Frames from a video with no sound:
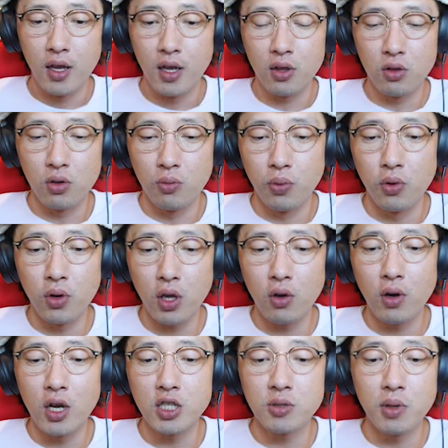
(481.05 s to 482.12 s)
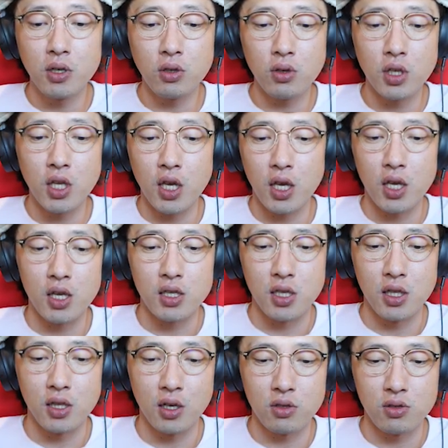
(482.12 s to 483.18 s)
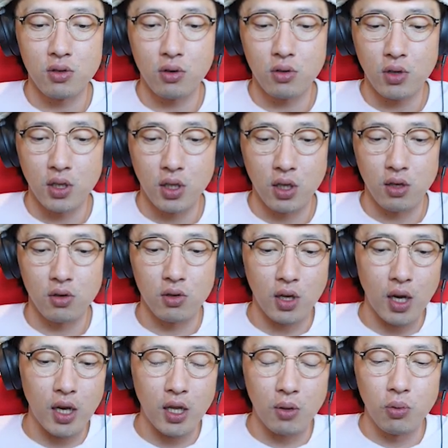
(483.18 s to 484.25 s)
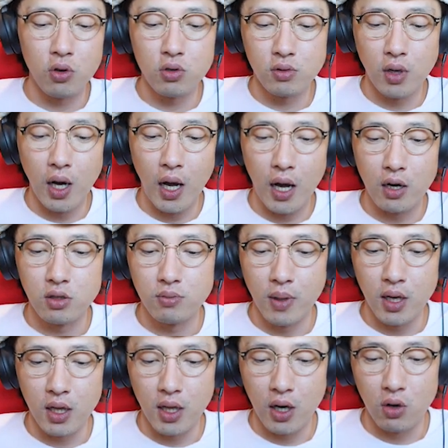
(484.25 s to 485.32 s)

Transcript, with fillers: えー、っと冒険を始めるときに、えー、選択することができるキャラで、僕はアルメリ